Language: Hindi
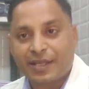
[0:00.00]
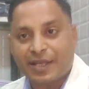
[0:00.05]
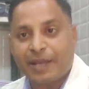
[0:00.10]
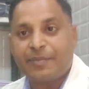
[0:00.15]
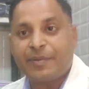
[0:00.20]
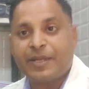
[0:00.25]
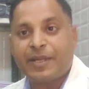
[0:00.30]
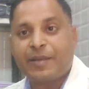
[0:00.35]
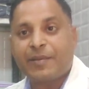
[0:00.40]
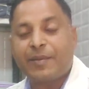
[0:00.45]

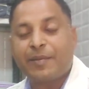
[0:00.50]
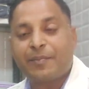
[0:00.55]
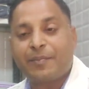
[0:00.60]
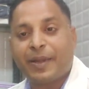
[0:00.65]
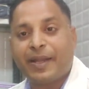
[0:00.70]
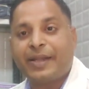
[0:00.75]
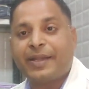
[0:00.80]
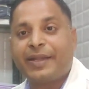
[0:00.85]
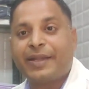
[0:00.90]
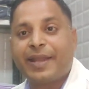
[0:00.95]
कभी कभी
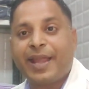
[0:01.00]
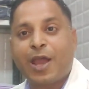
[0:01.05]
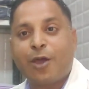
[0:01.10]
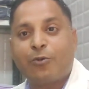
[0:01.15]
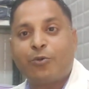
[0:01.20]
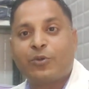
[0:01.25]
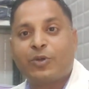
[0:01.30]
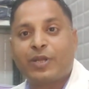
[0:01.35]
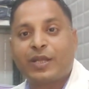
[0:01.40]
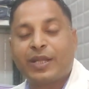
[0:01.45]
बैठने या
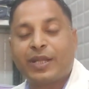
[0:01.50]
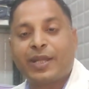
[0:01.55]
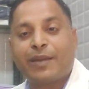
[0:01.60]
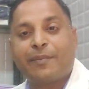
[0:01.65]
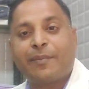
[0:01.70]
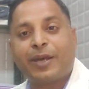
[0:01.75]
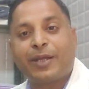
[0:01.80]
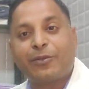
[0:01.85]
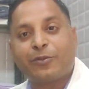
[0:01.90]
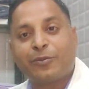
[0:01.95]
उठने के
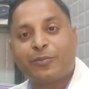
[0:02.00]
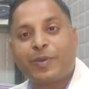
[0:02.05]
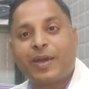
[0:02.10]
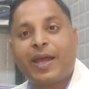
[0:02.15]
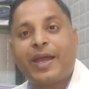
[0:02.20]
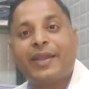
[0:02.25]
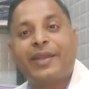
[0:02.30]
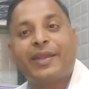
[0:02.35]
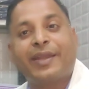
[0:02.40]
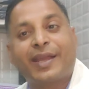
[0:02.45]
बाद वो
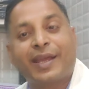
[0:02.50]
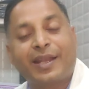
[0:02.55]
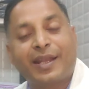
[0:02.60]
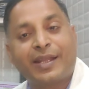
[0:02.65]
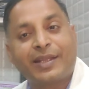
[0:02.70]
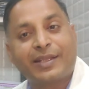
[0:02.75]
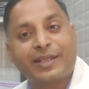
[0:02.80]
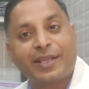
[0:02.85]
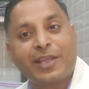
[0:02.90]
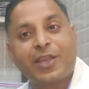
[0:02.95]
बाहर निकल
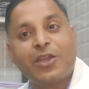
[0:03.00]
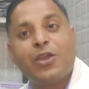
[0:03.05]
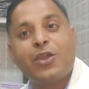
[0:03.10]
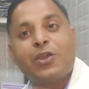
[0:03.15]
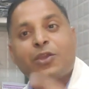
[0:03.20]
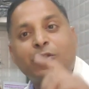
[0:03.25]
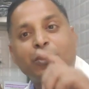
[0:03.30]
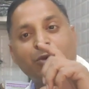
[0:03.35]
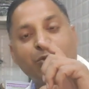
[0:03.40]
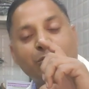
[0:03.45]
आती है
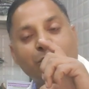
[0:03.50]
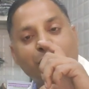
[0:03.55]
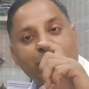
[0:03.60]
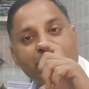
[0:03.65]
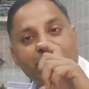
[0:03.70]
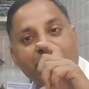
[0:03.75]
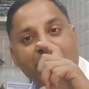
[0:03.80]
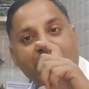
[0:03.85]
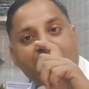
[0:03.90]
क्योंकि